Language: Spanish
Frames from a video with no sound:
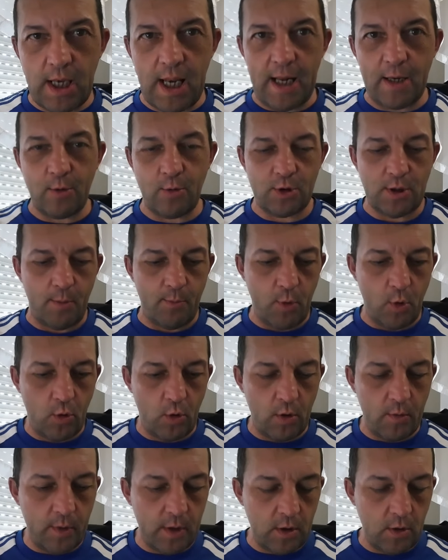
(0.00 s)
largo
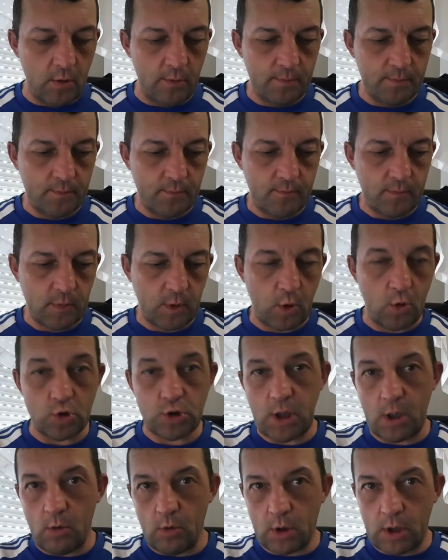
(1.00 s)
tampoco el vídeo, que os
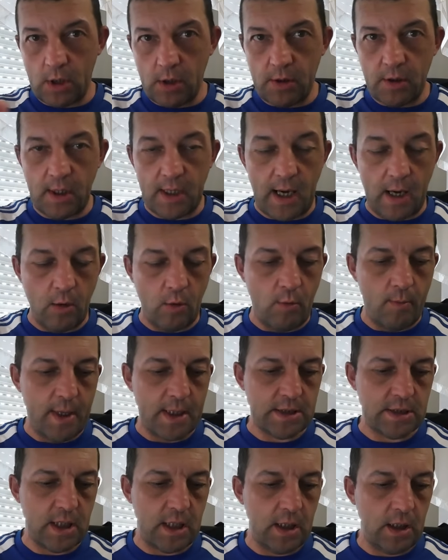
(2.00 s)
tengo que decir algo
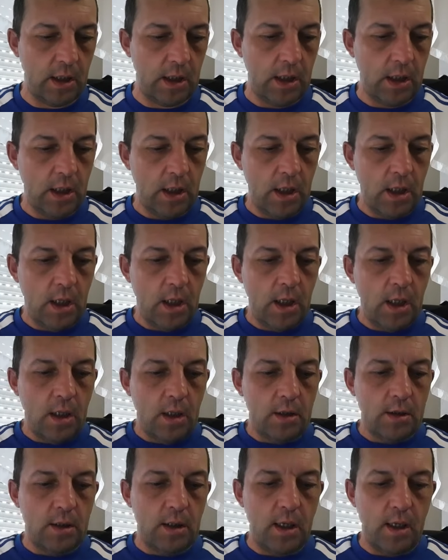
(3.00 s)
más ahí.
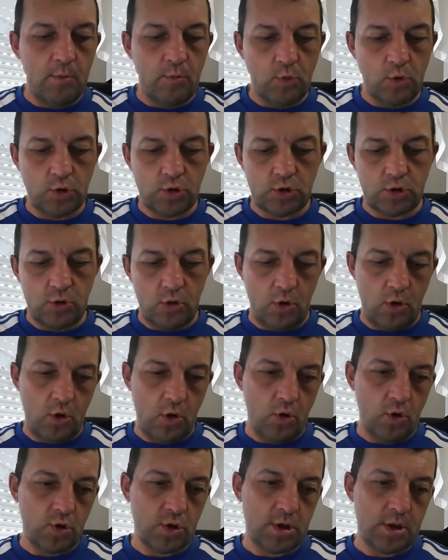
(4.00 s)
Tenemos
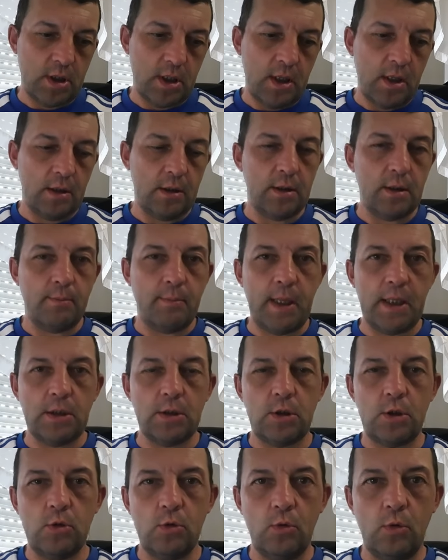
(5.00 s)
los de
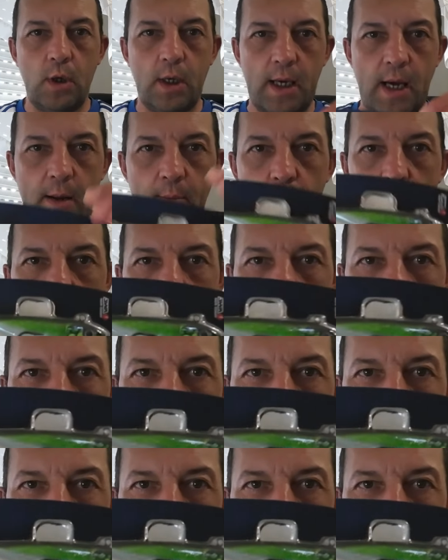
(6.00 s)
21 gramos.